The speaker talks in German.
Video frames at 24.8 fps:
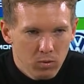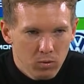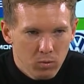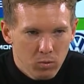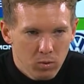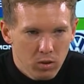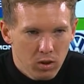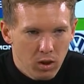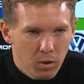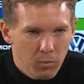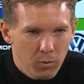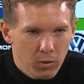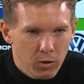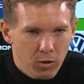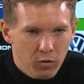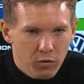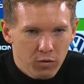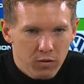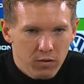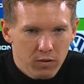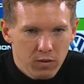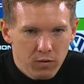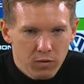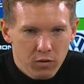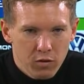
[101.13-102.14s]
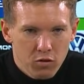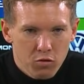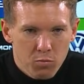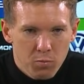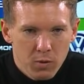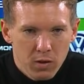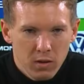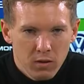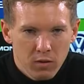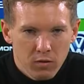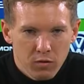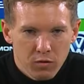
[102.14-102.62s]
unglaublich offensiv
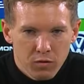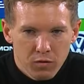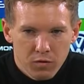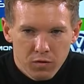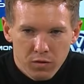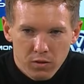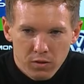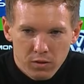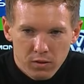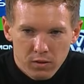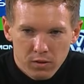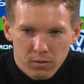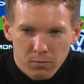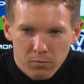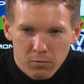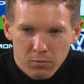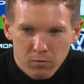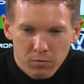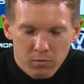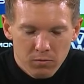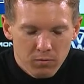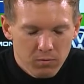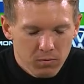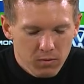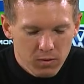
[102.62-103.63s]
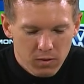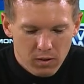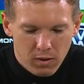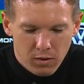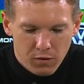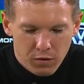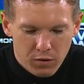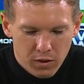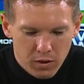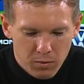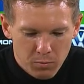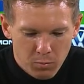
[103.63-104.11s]
gespielt auf ähm,
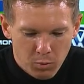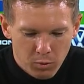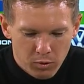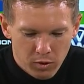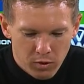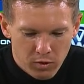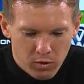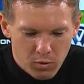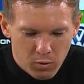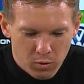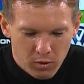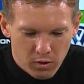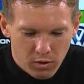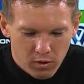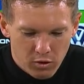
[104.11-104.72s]
sehr vielen Positionen.